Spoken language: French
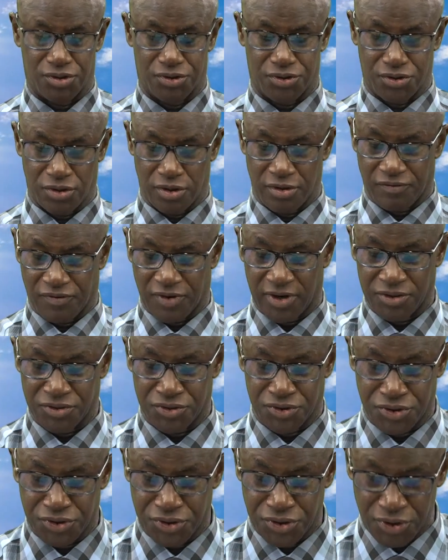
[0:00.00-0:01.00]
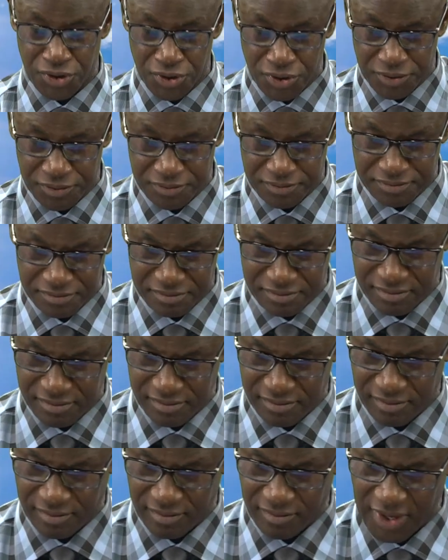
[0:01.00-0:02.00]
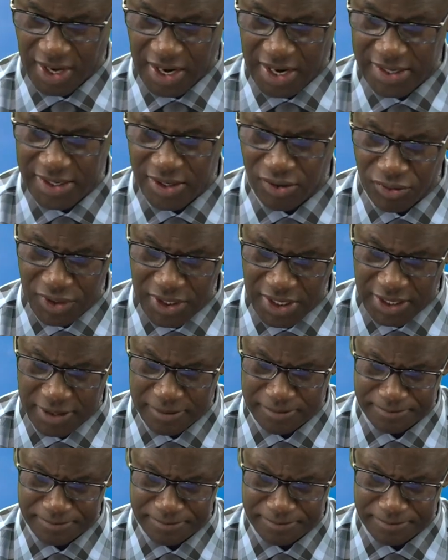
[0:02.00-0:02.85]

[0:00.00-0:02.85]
devant Dieu. Alléluia.